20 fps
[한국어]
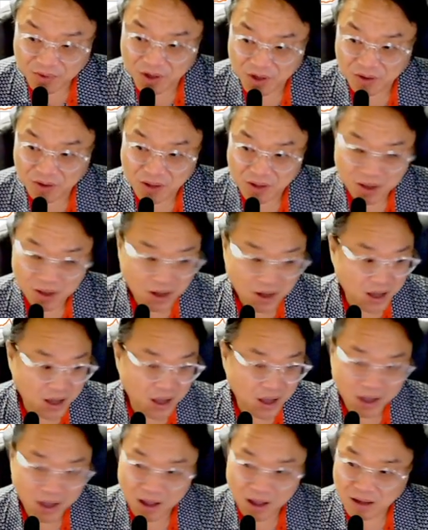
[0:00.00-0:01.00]
그러면
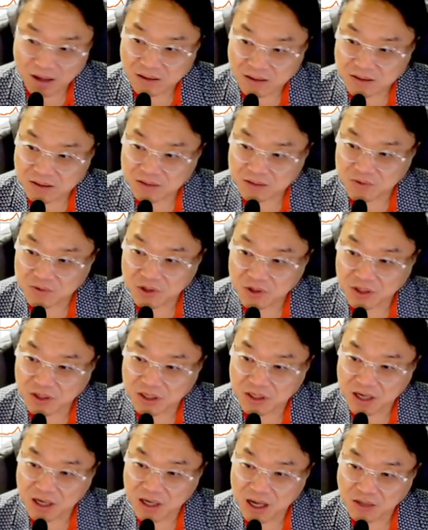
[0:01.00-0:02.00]
아
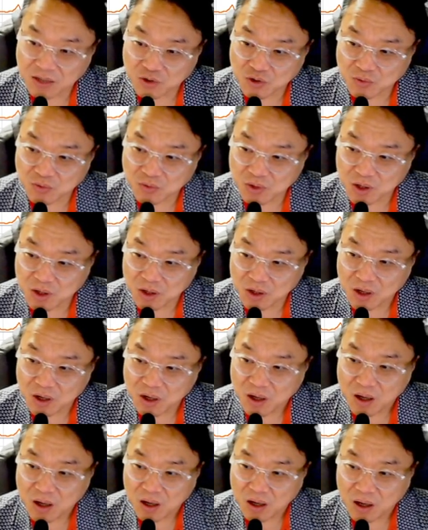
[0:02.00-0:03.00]
지금 여기가
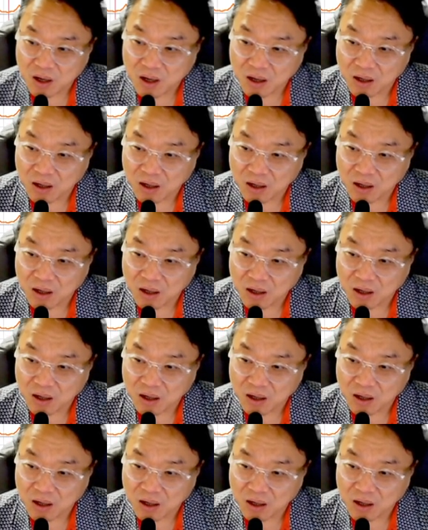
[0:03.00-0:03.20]
좀더